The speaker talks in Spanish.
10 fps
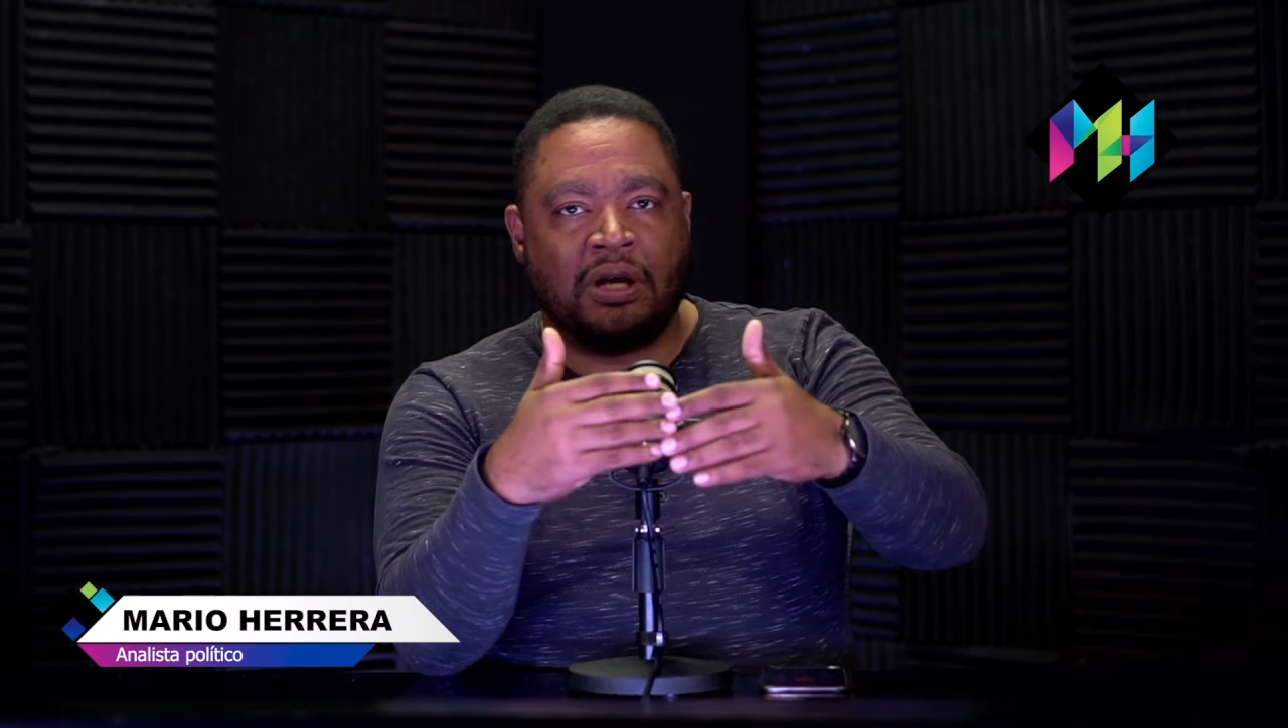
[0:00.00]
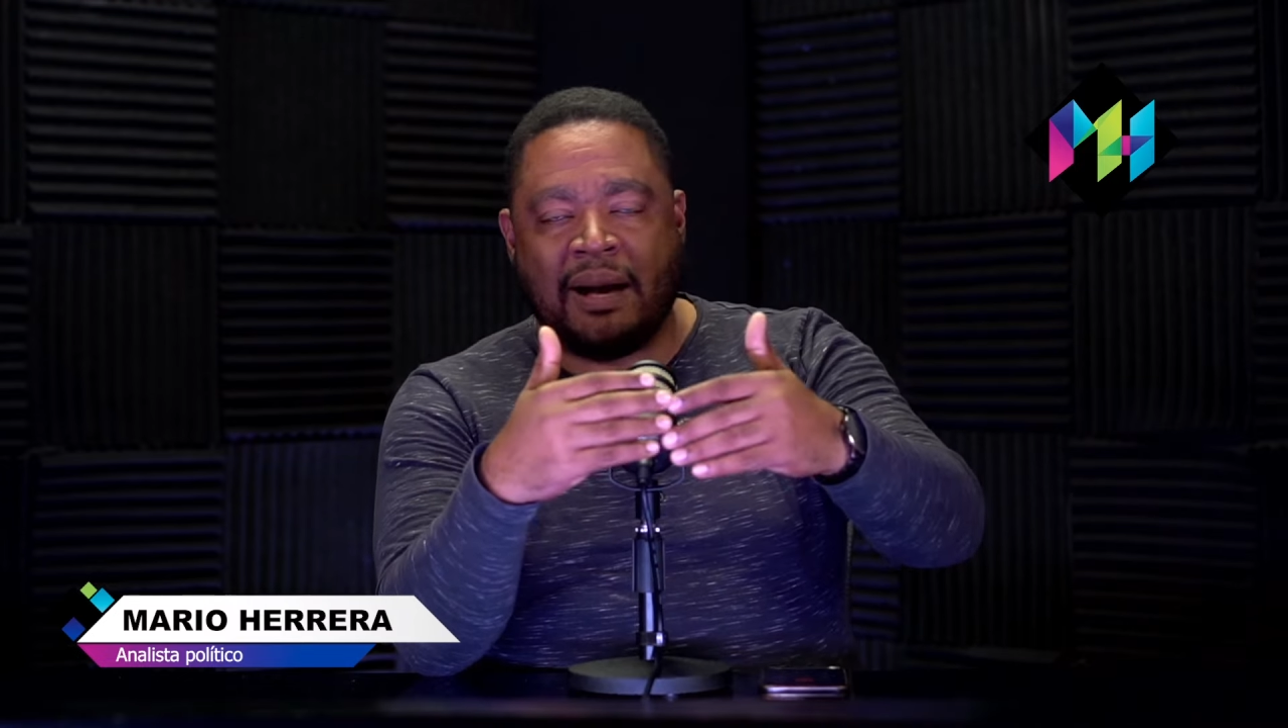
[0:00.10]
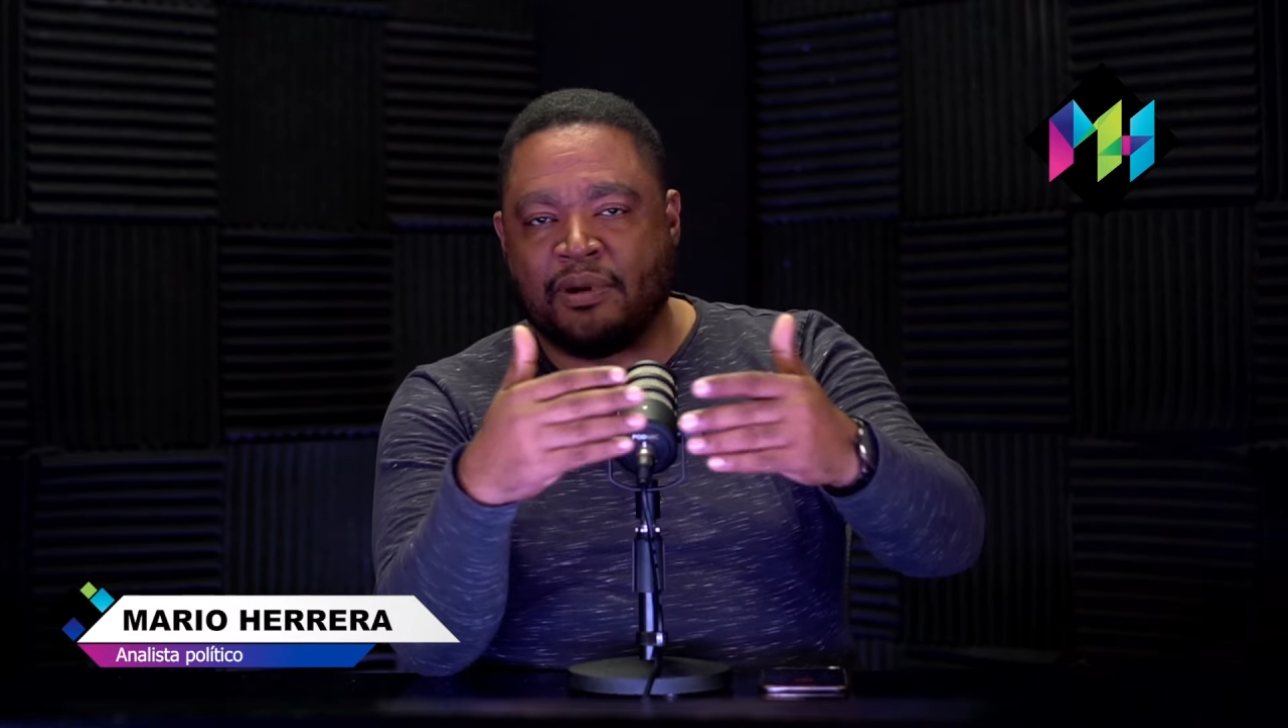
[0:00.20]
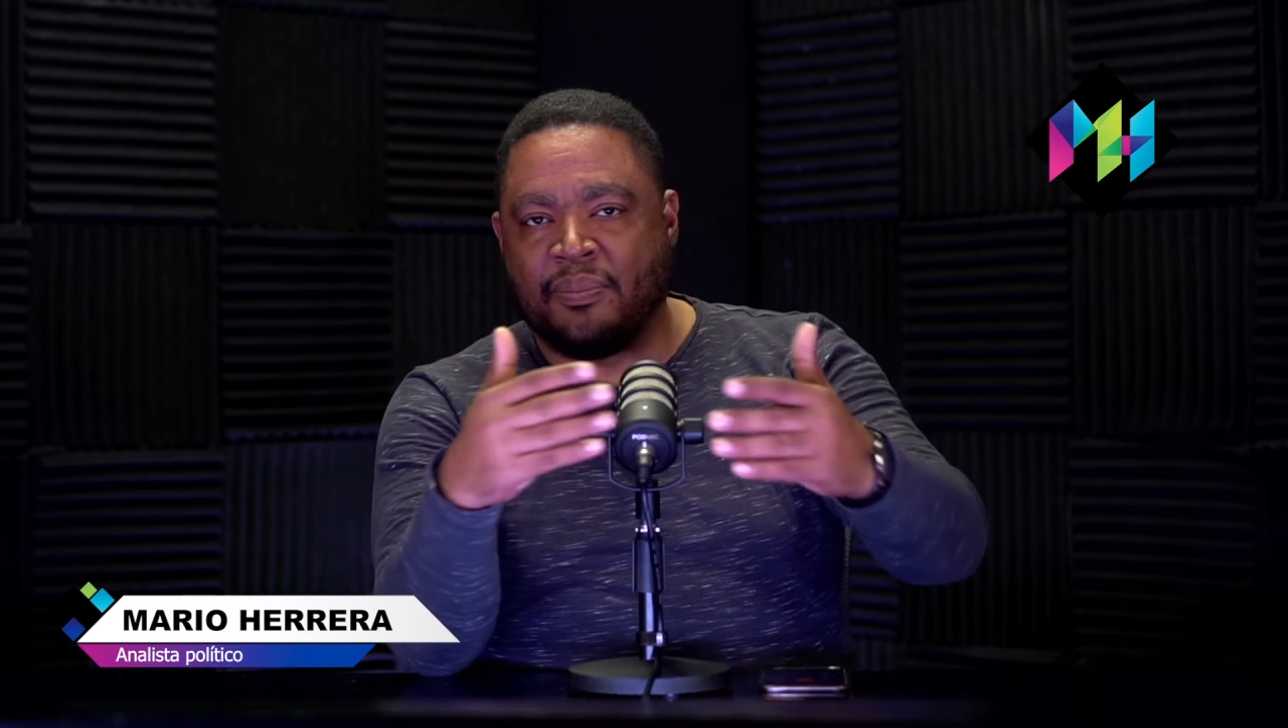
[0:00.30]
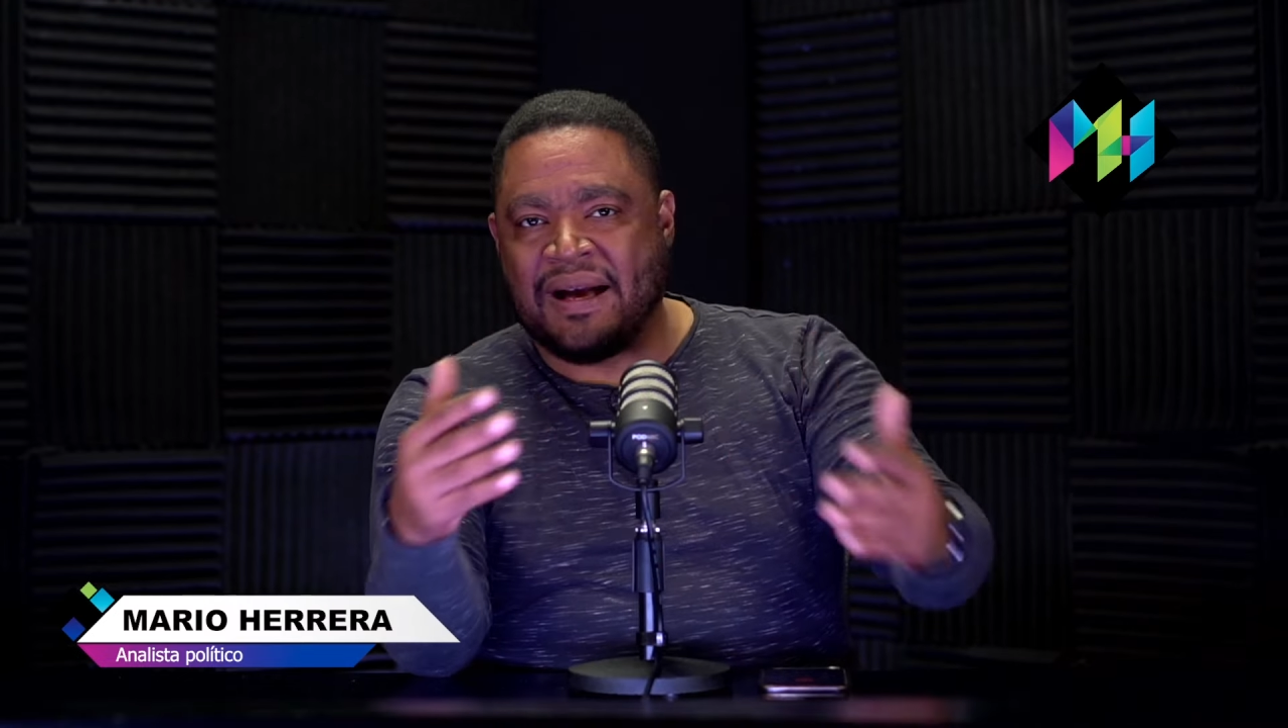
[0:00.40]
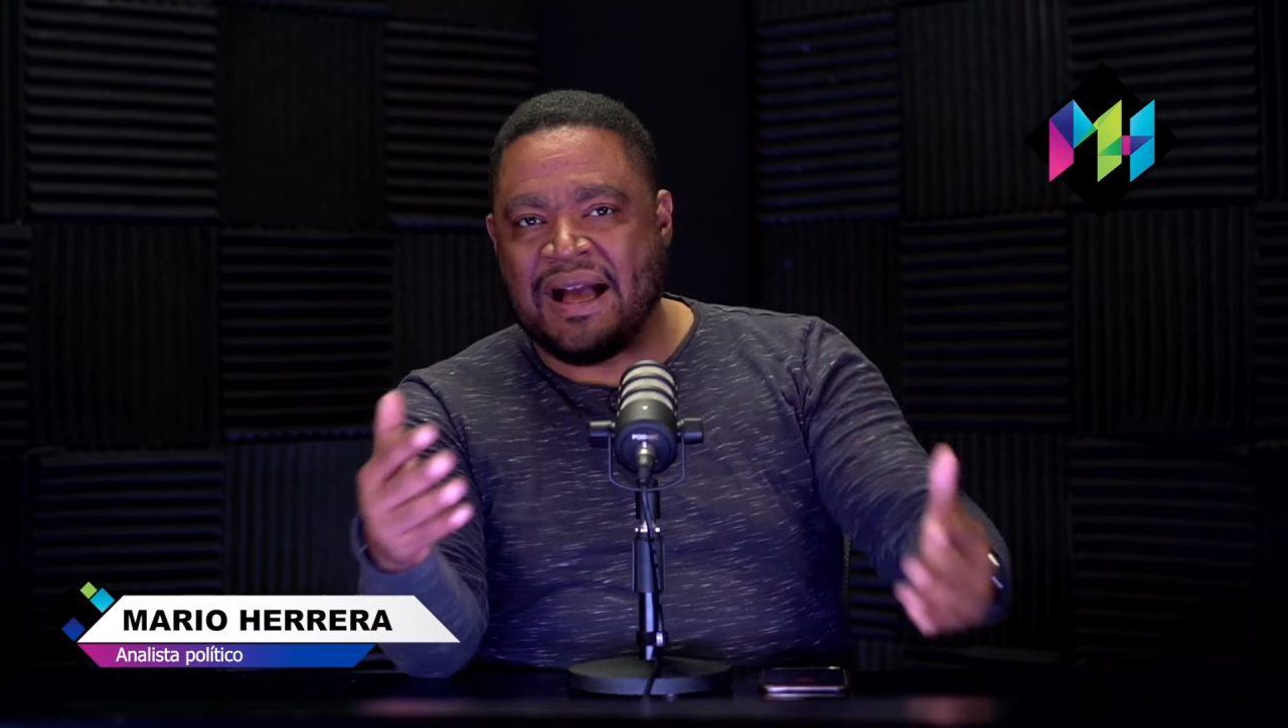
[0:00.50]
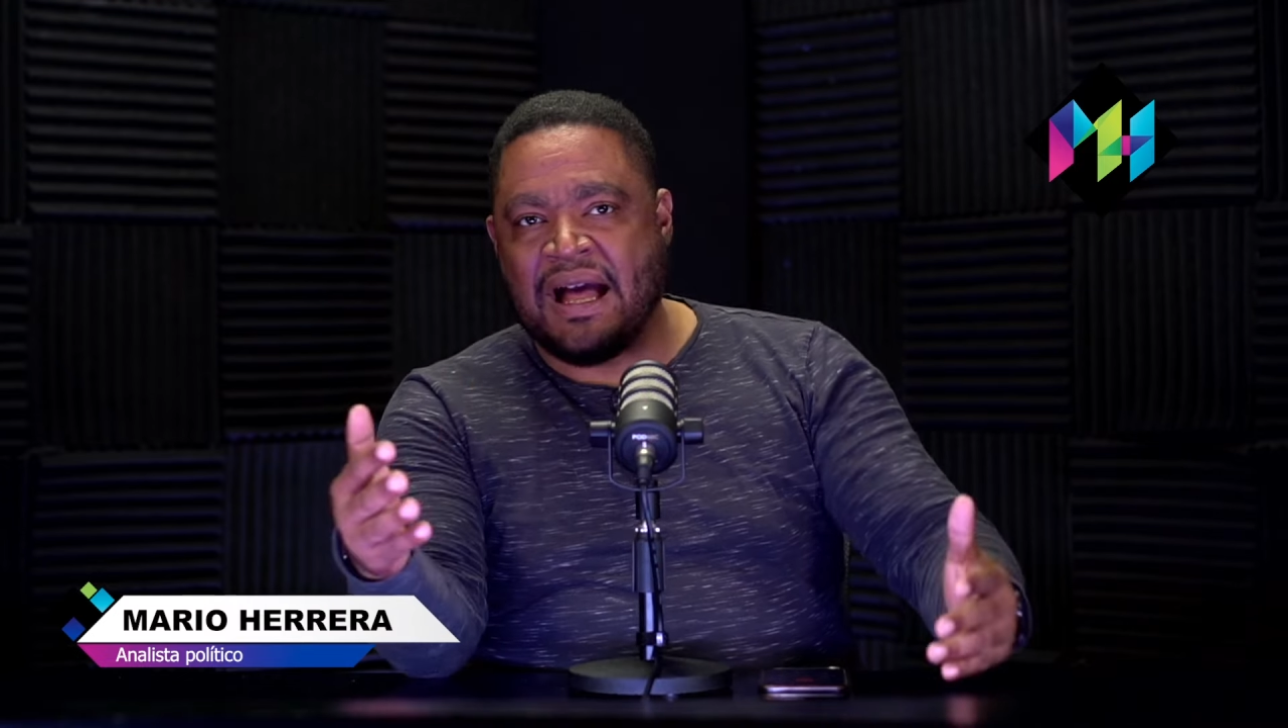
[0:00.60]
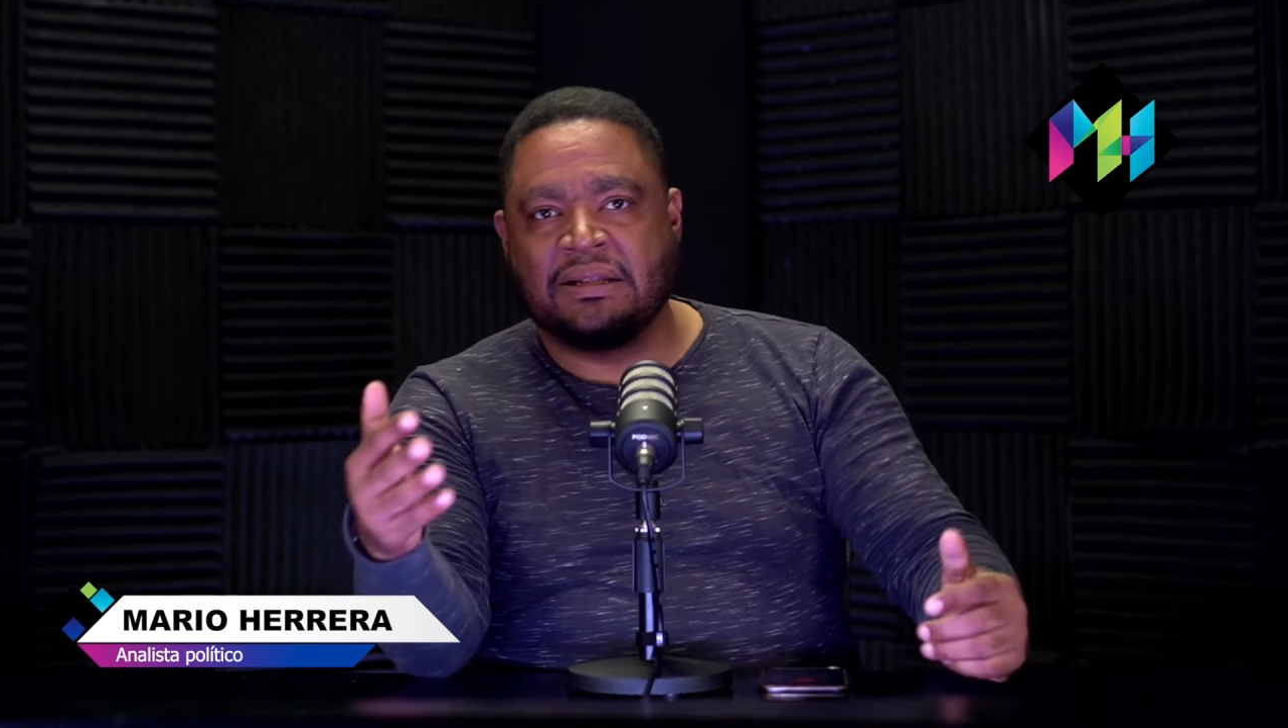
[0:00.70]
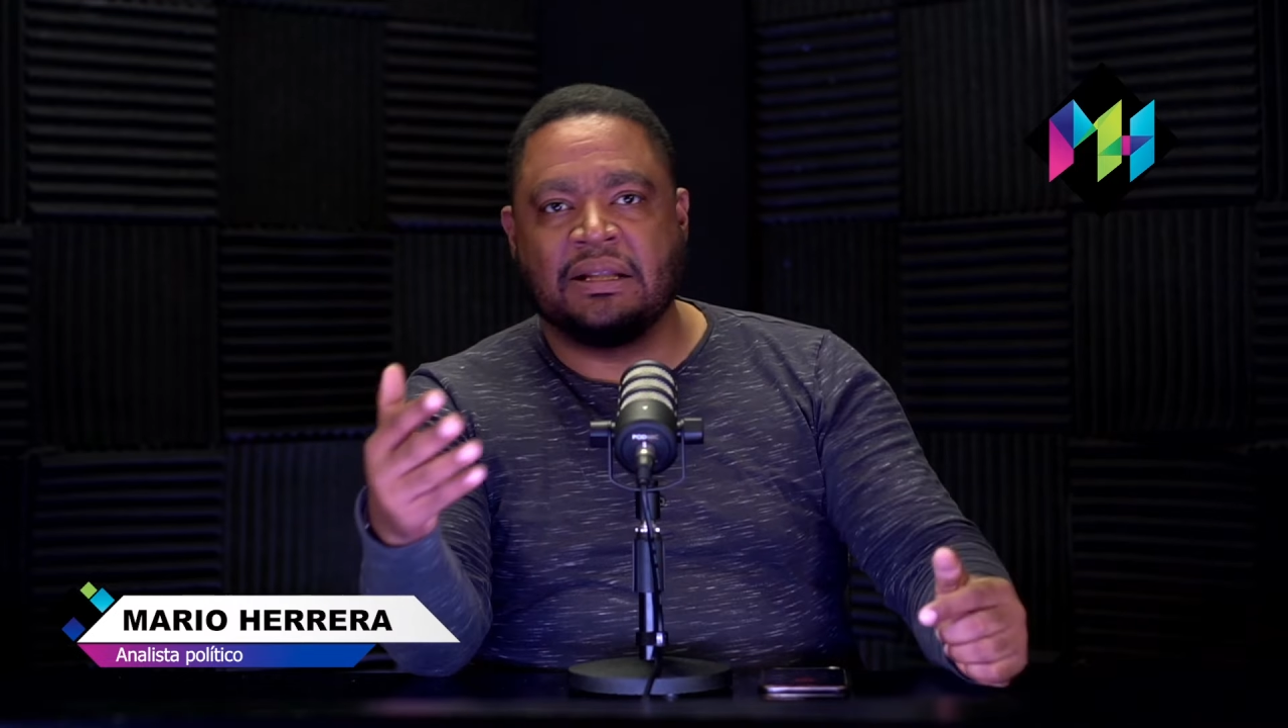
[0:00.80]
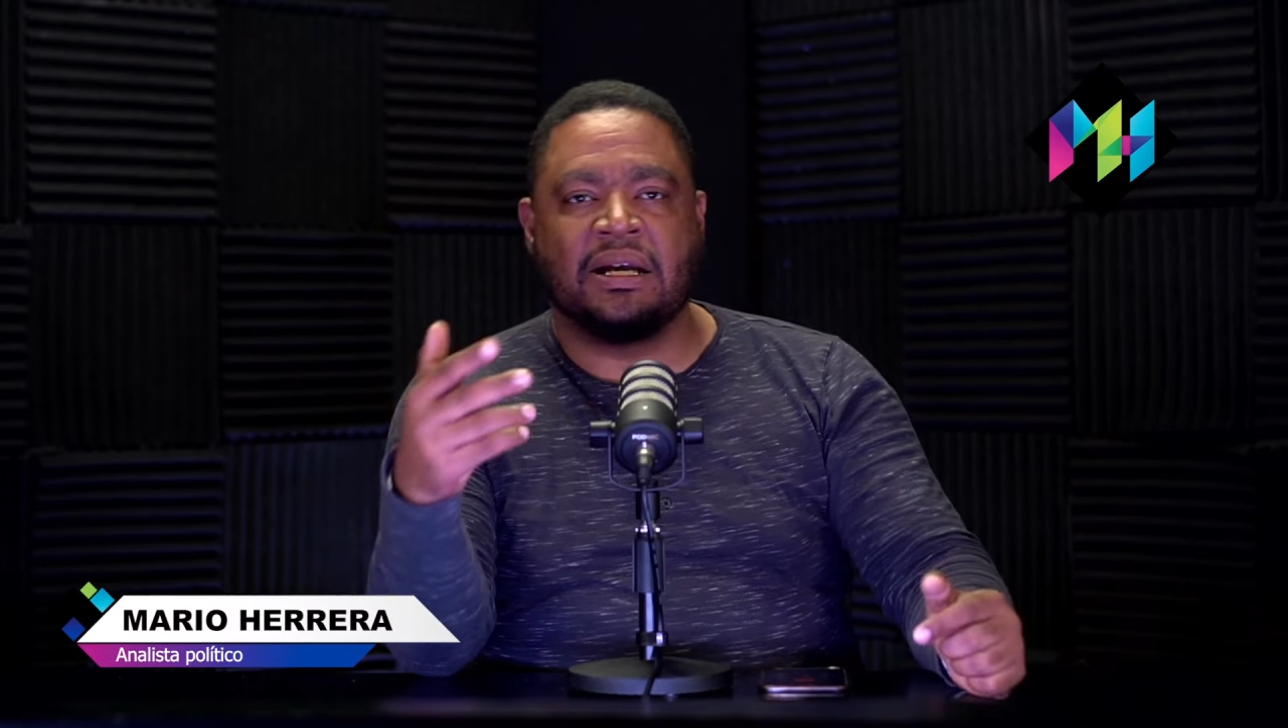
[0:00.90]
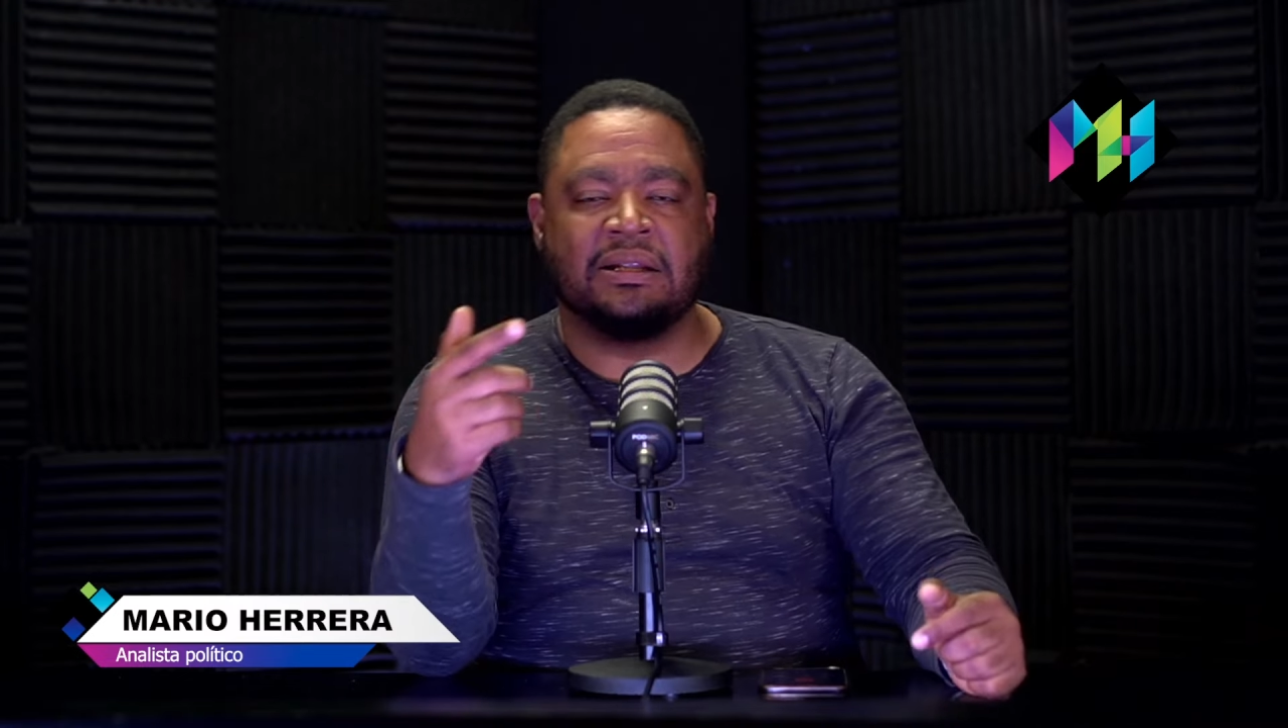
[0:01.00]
a propaganda,